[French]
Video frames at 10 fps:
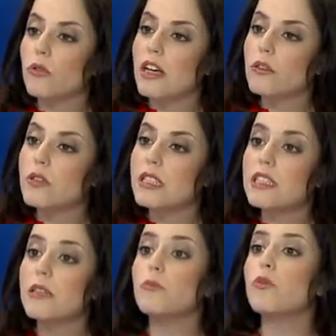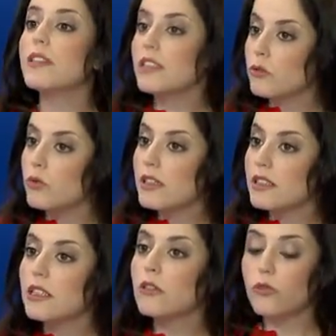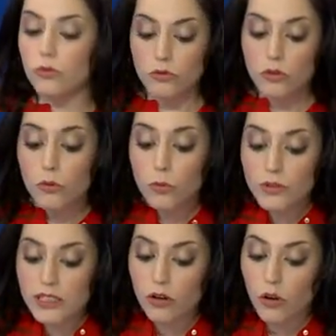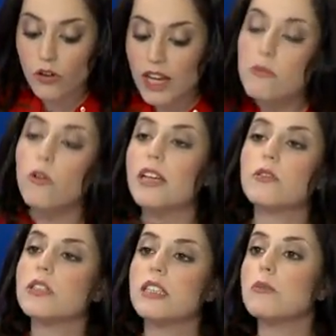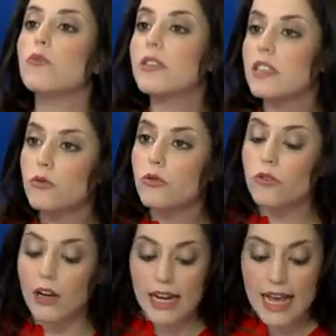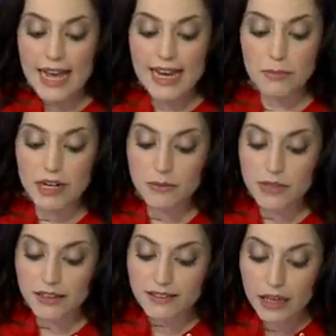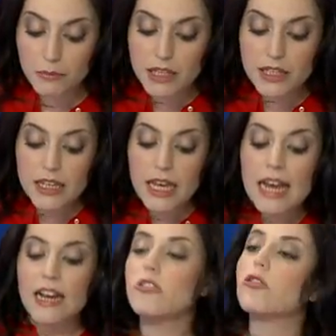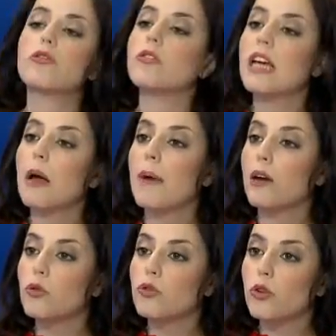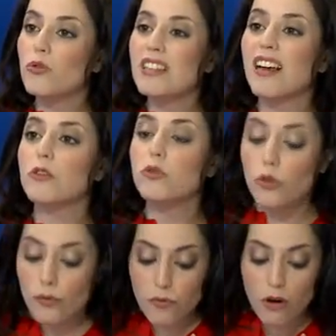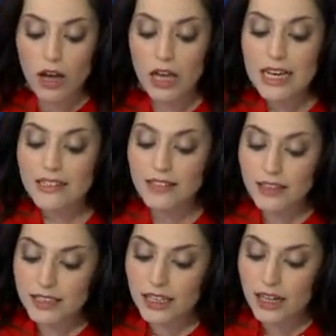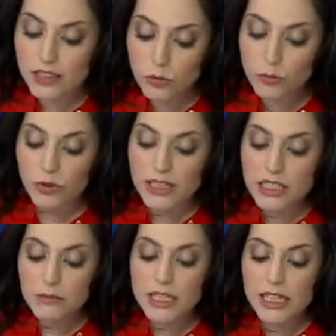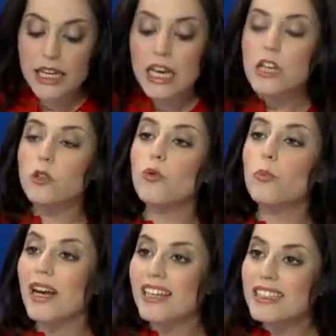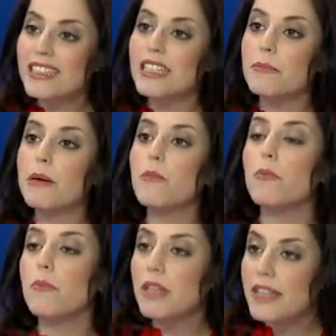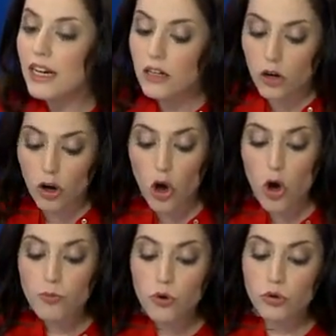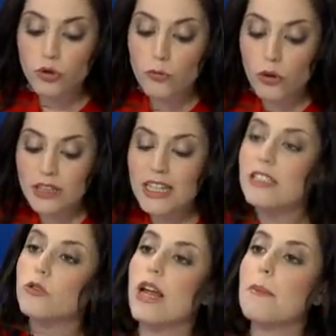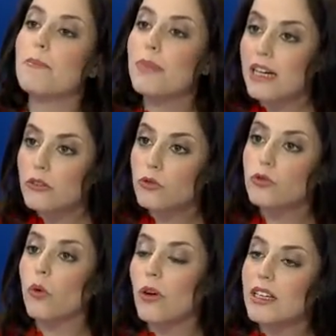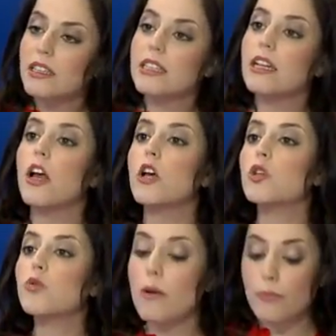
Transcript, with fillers: de la société multiculti, quand on, comme on dit en allemand, la société multiculturelle est bel et bien terminée. La chancelière parle aujourd'hui d'un devoir d'intégration pour les immigrés, son parti s'est même mis d'accord pour demander à ce que la perte du droit d'asile soit